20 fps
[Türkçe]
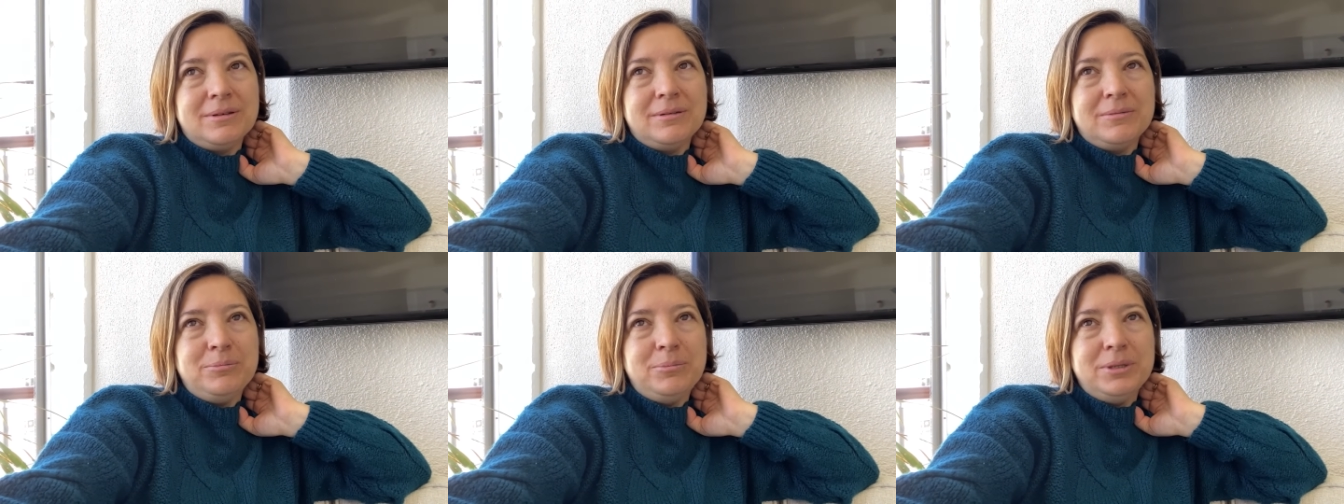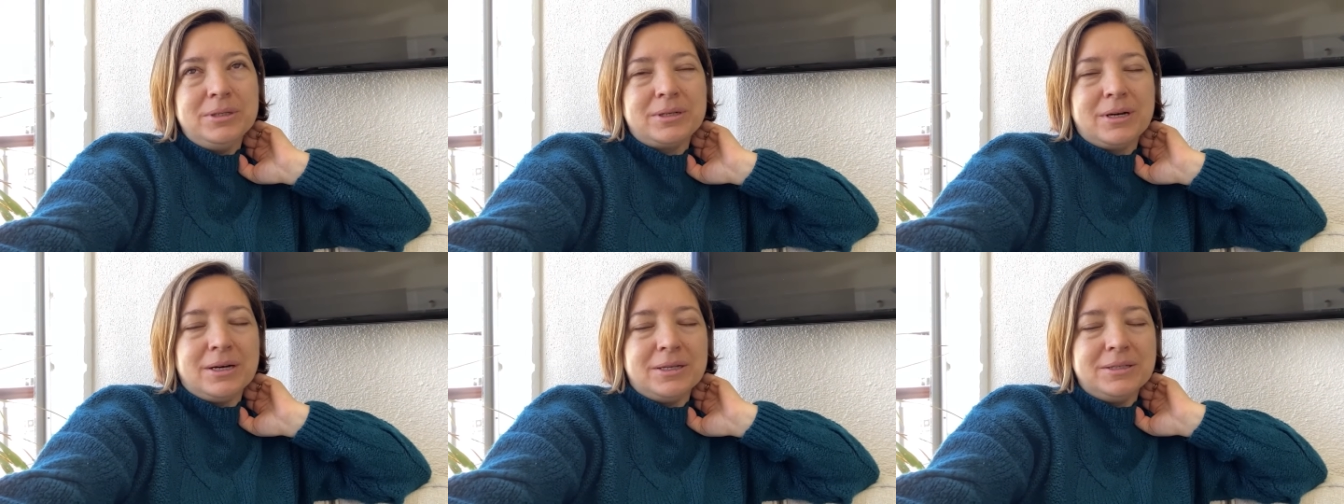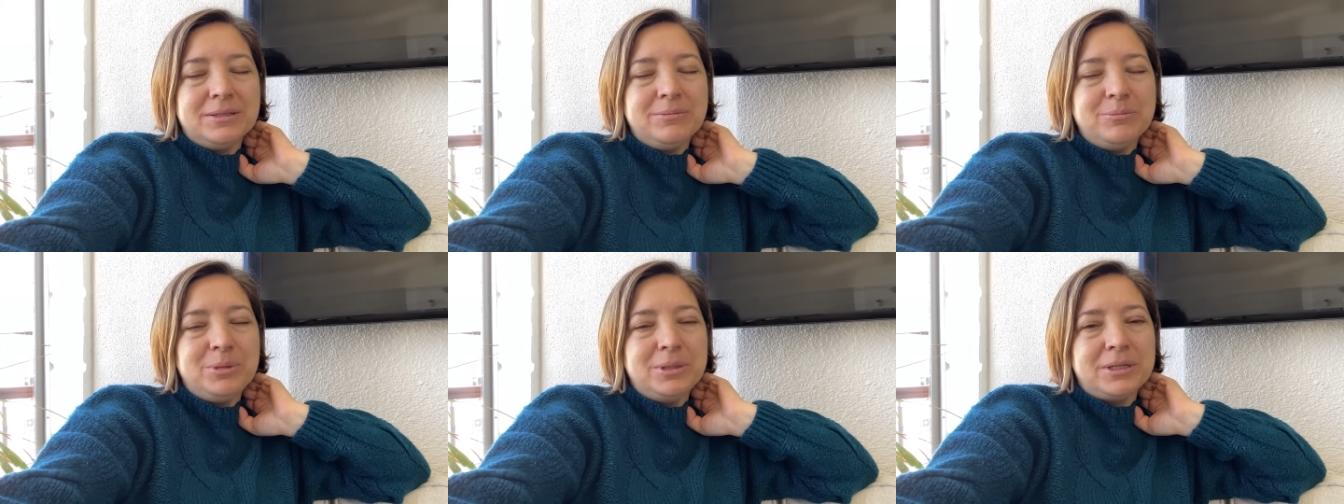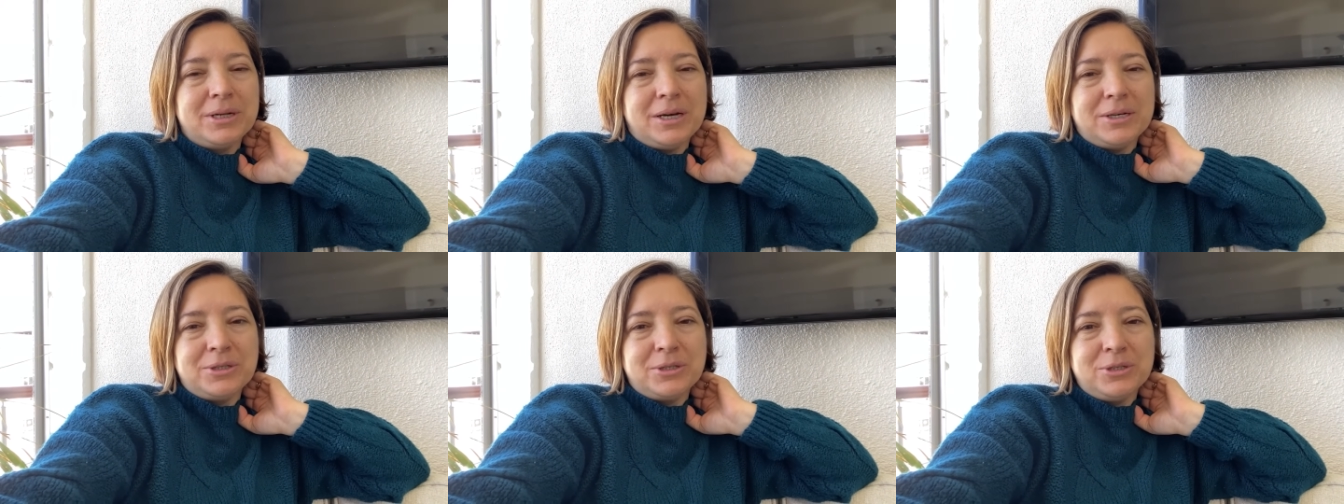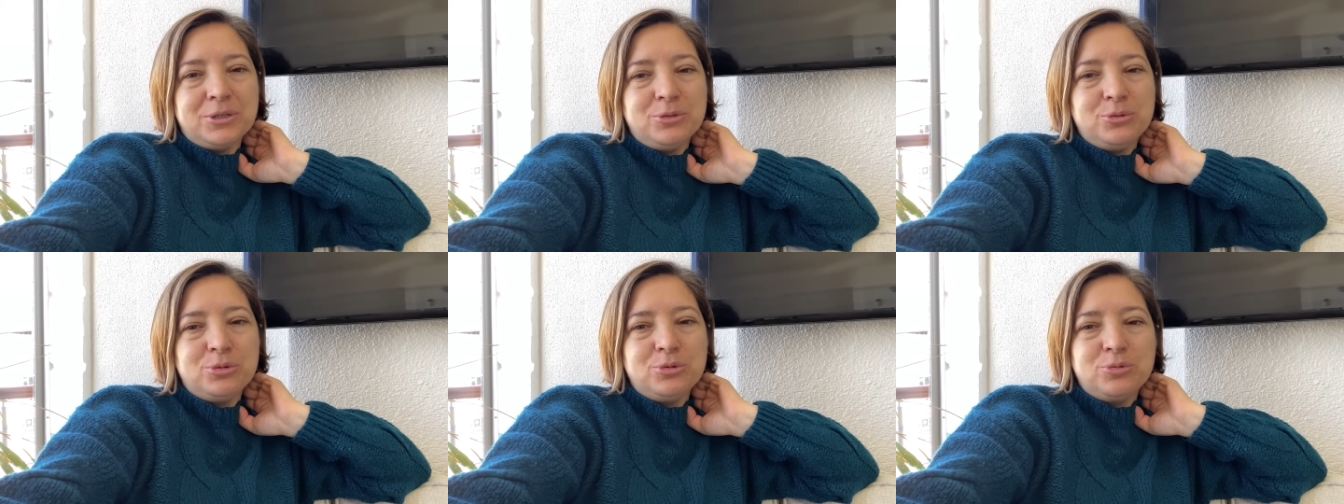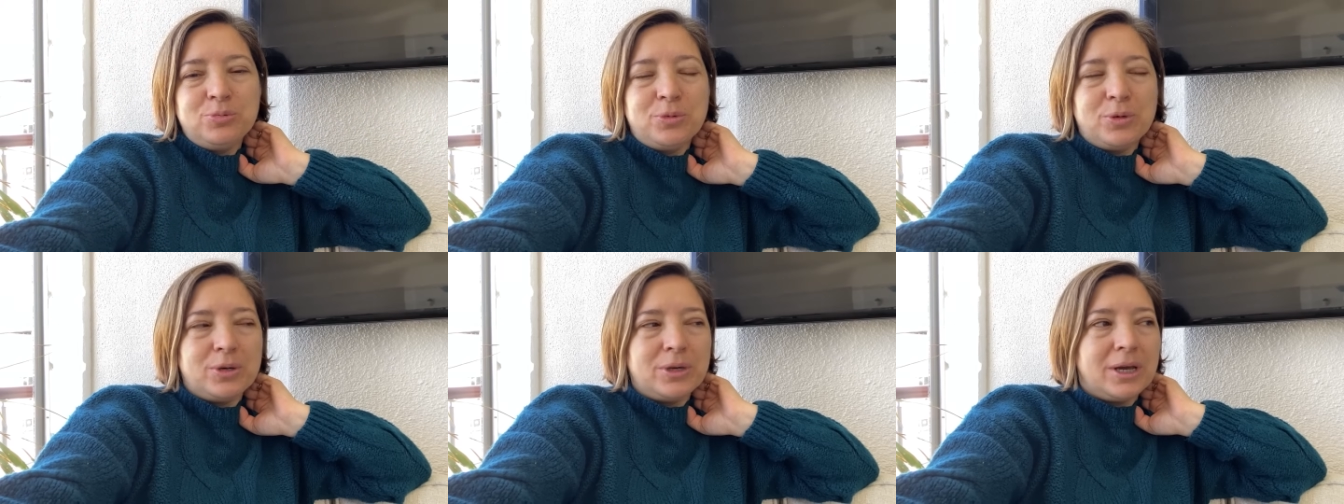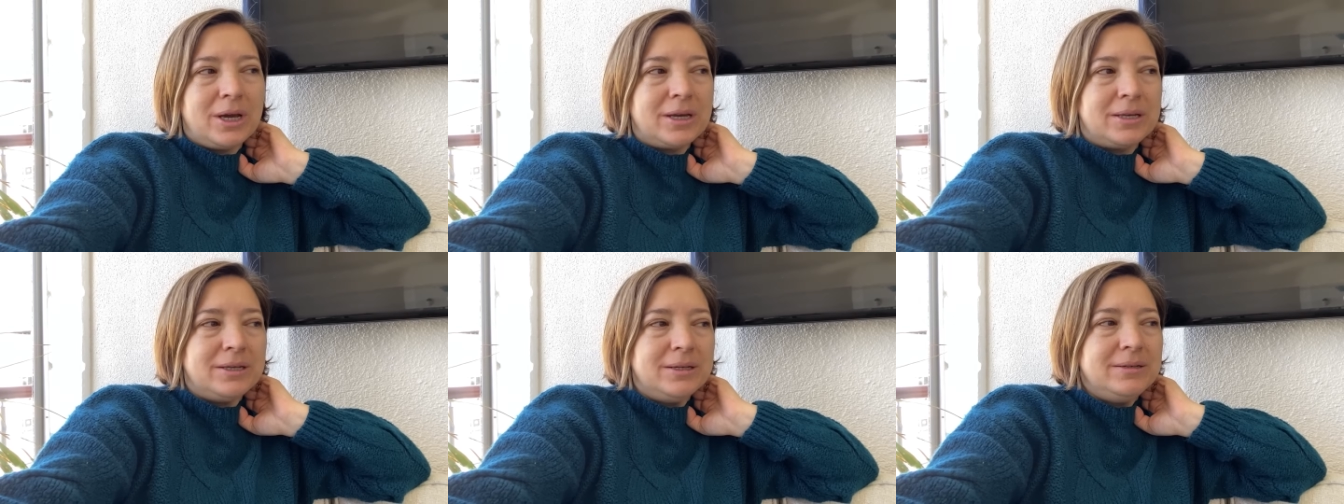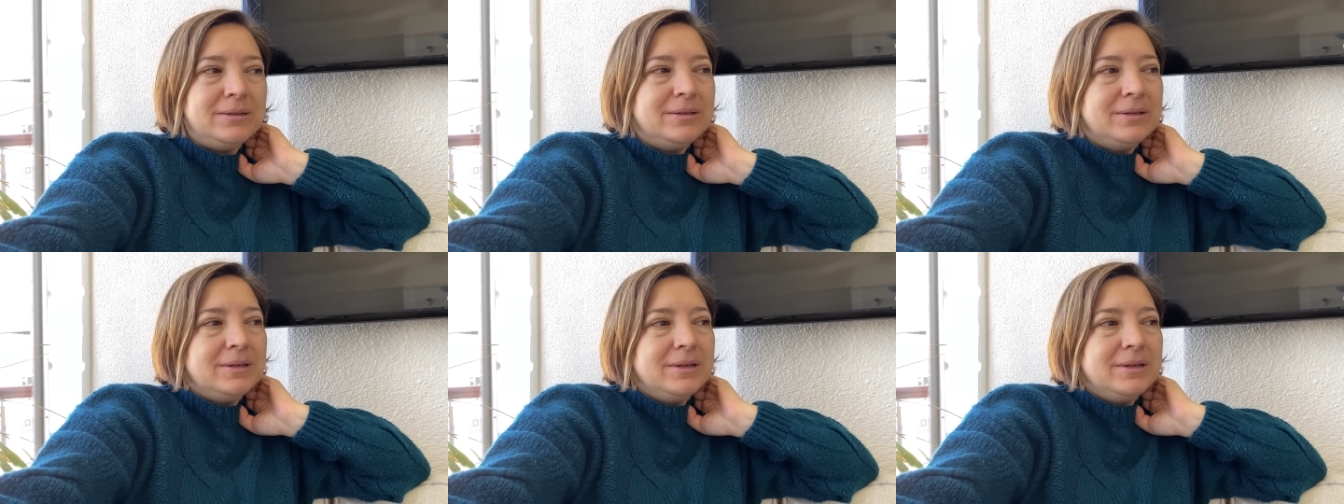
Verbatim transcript: bir anın bir anını tutmuyor yani.